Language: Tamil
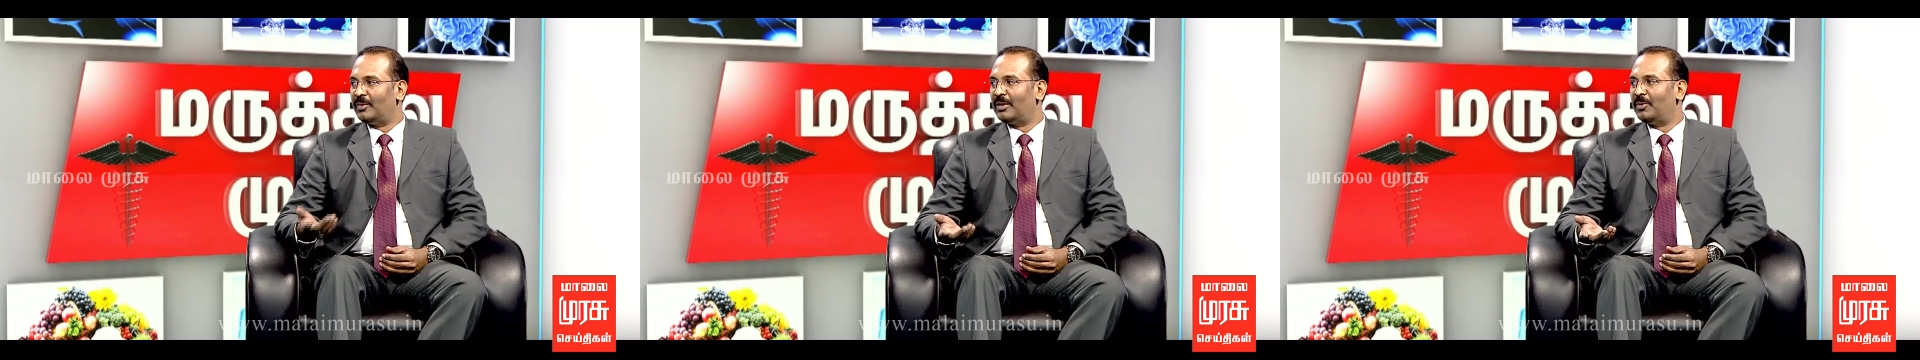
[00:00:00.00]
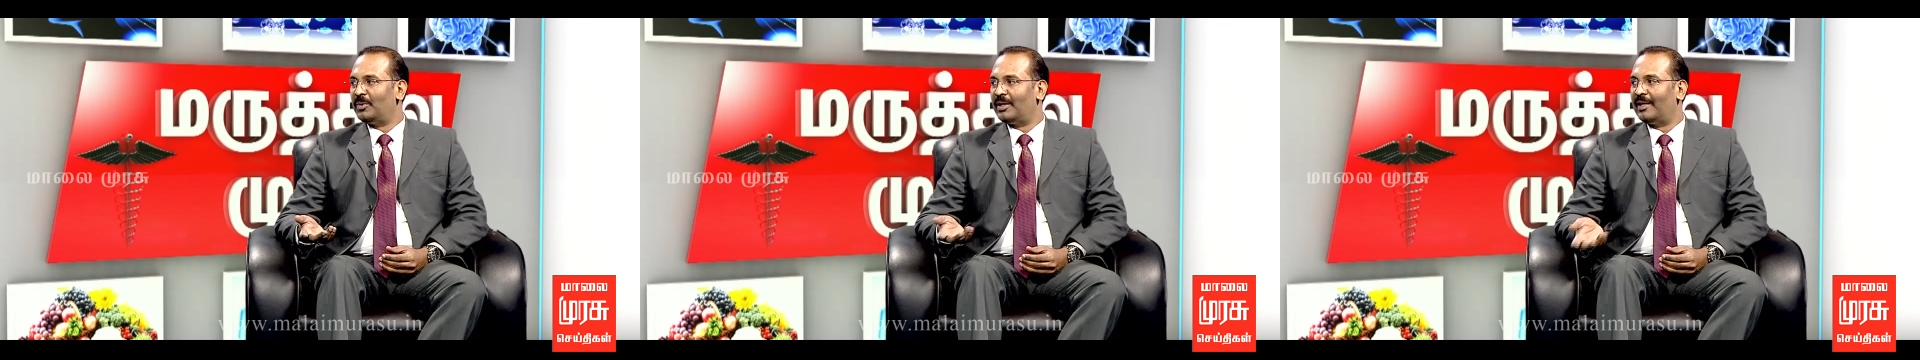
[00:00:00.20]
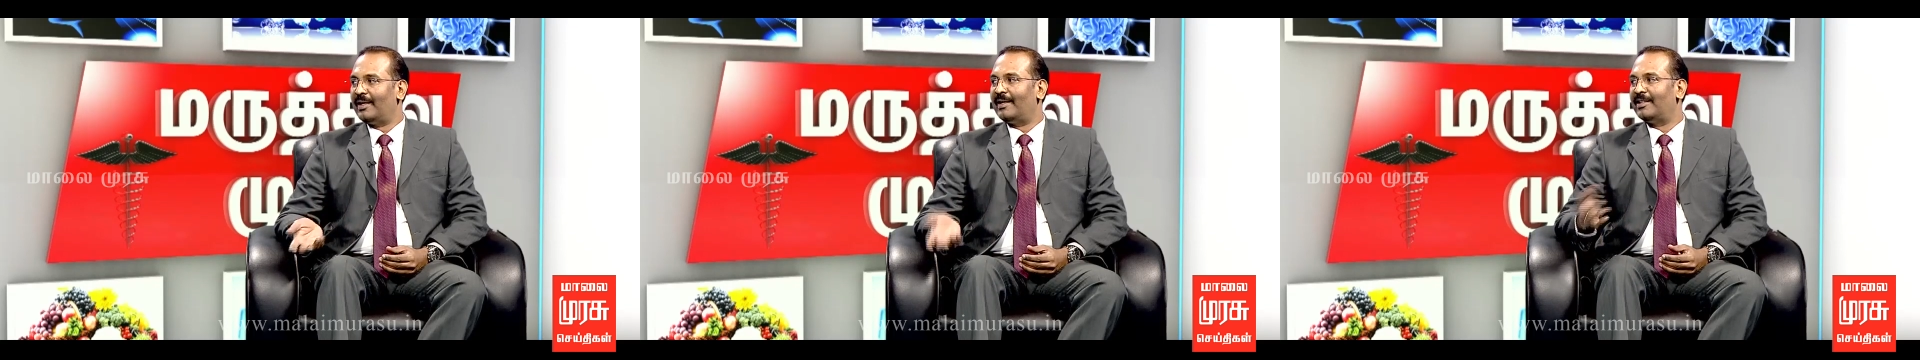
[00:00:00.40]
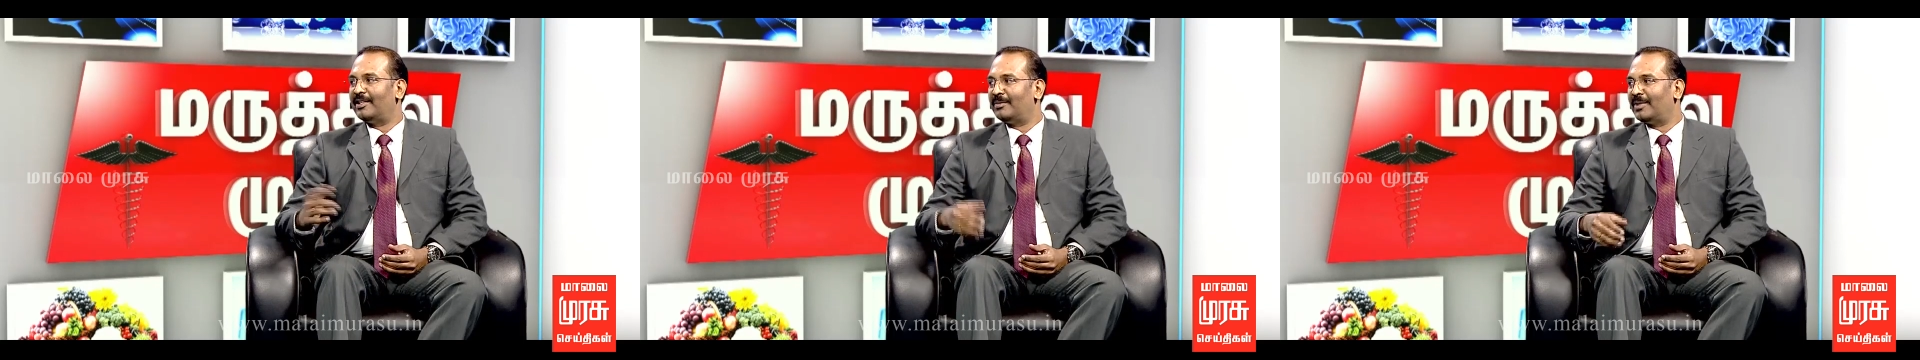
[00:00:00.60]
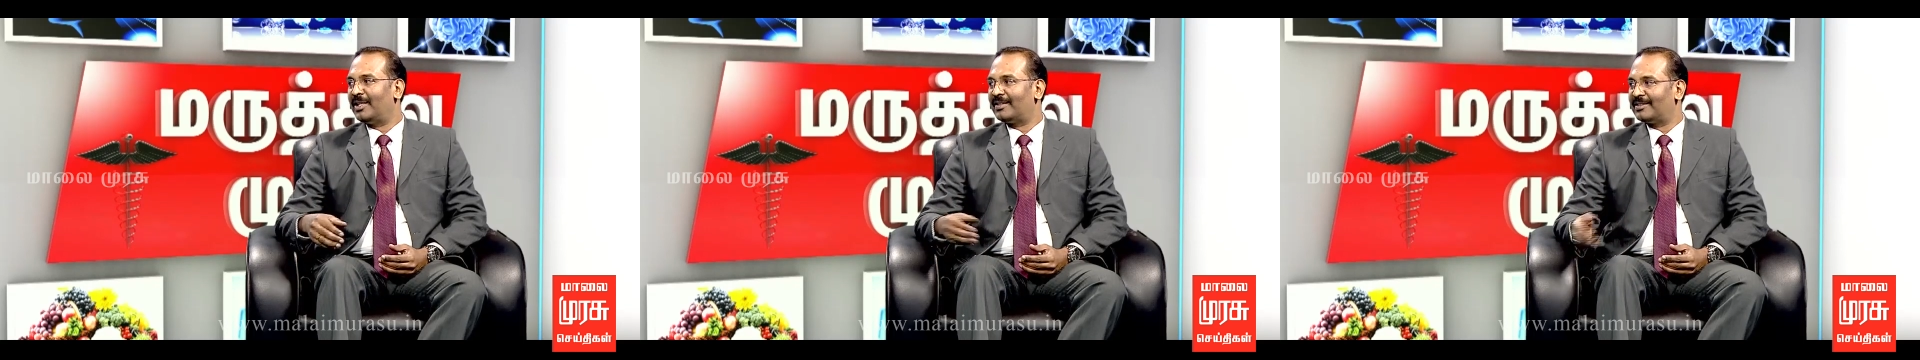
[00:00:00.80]
உணவுகளை
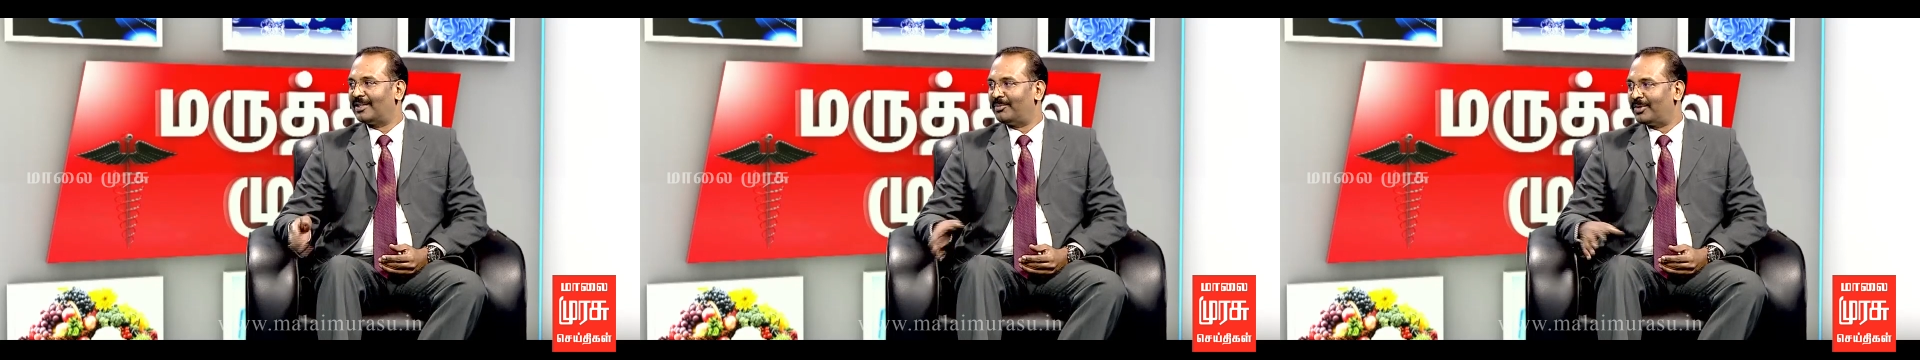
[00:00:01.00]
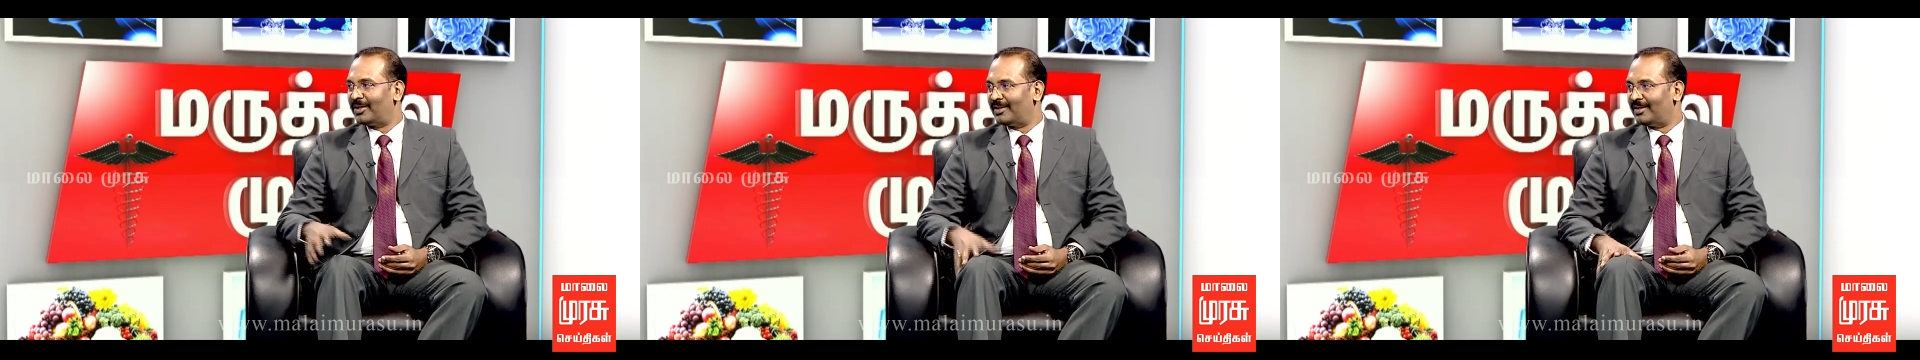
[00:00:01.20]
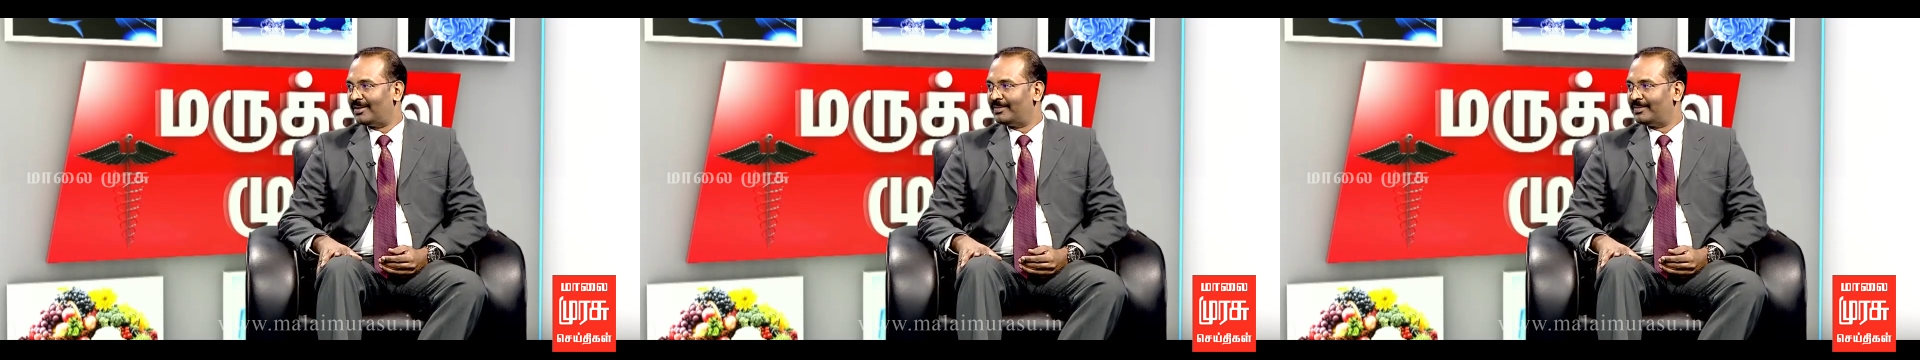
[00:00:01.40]
அதிகமாக சாப்பிடுதல்